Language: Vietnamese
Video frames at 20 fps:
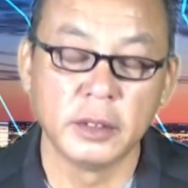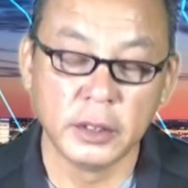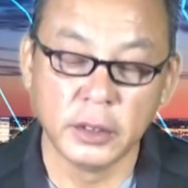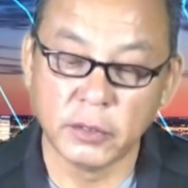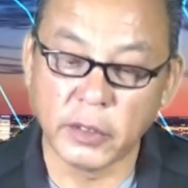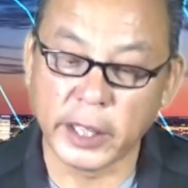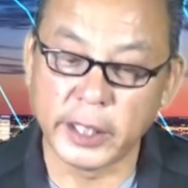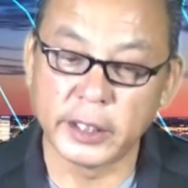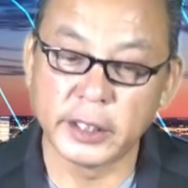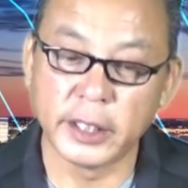
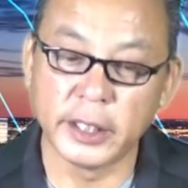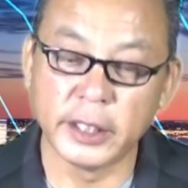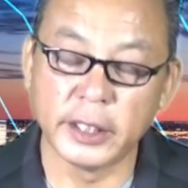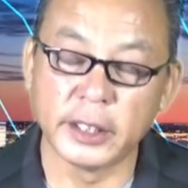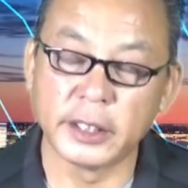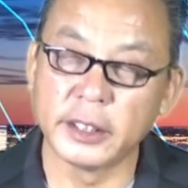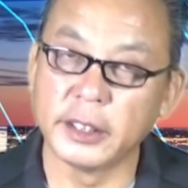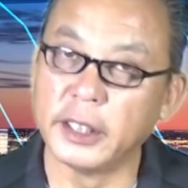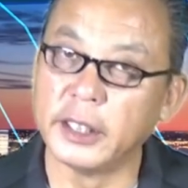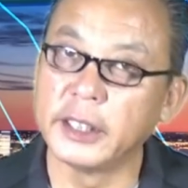như vậy thì
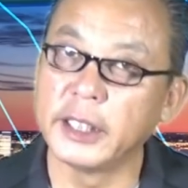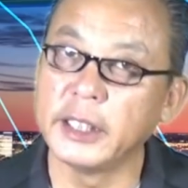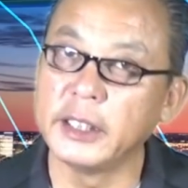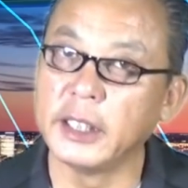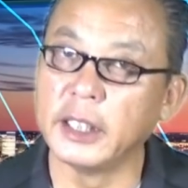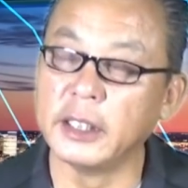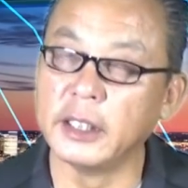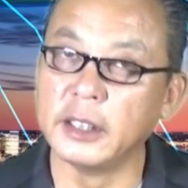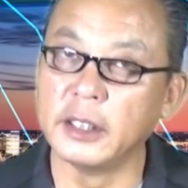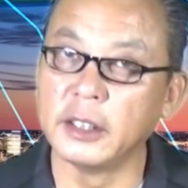những cái
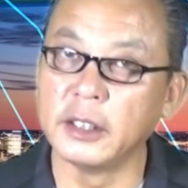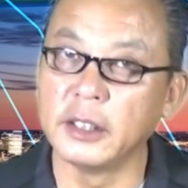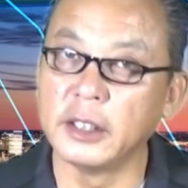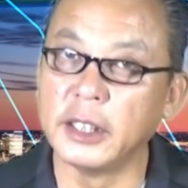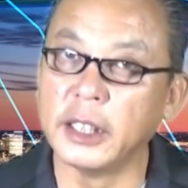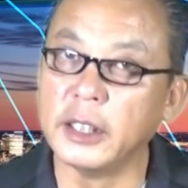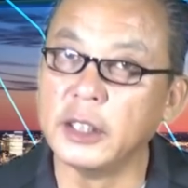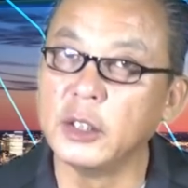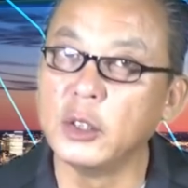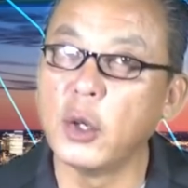dự
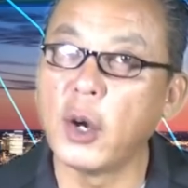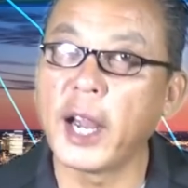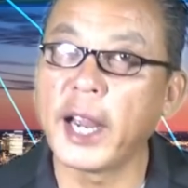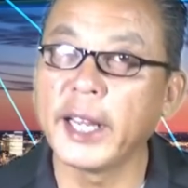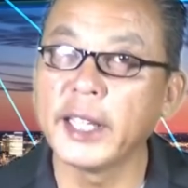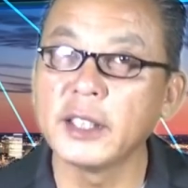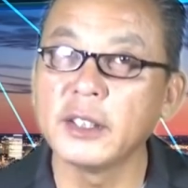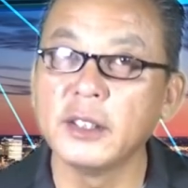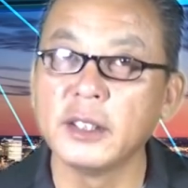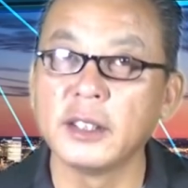dự
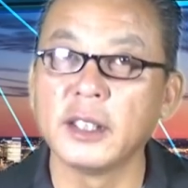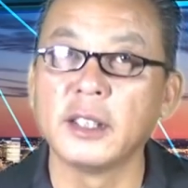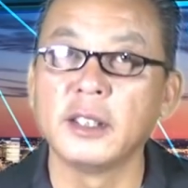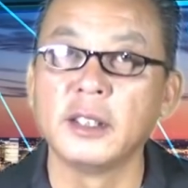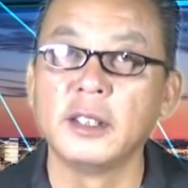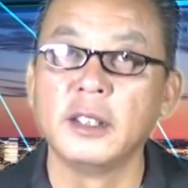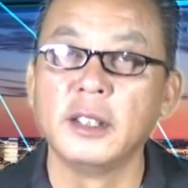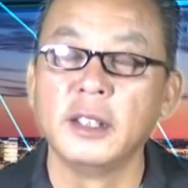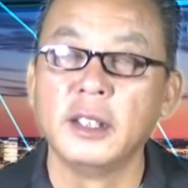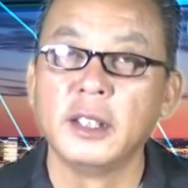đoán thôi nha
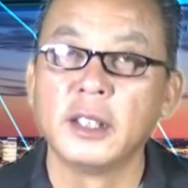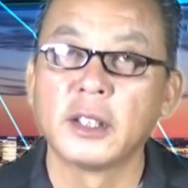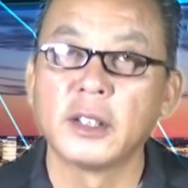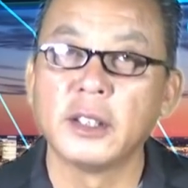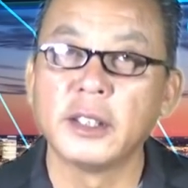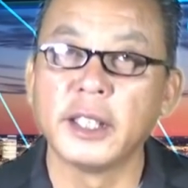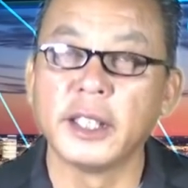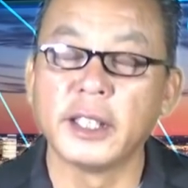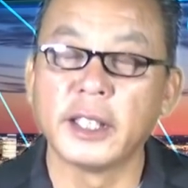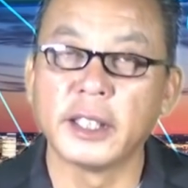
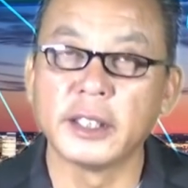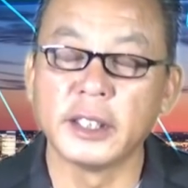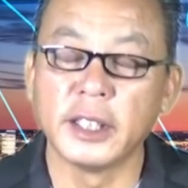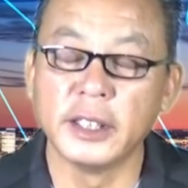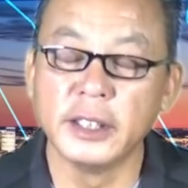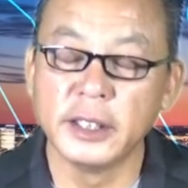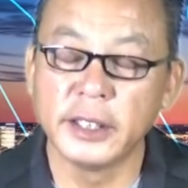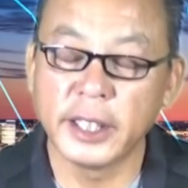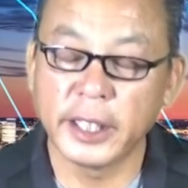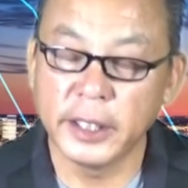có nghĩa rằng
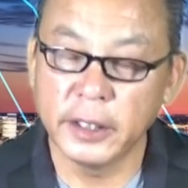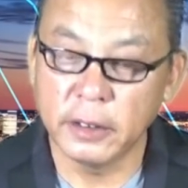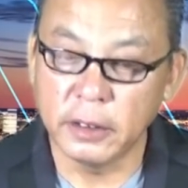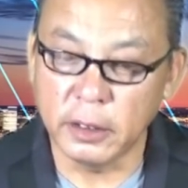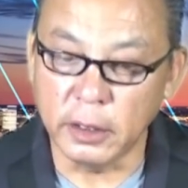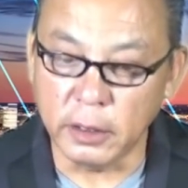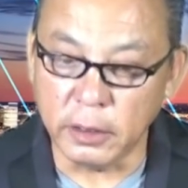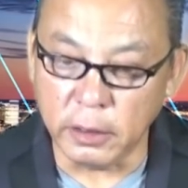những cái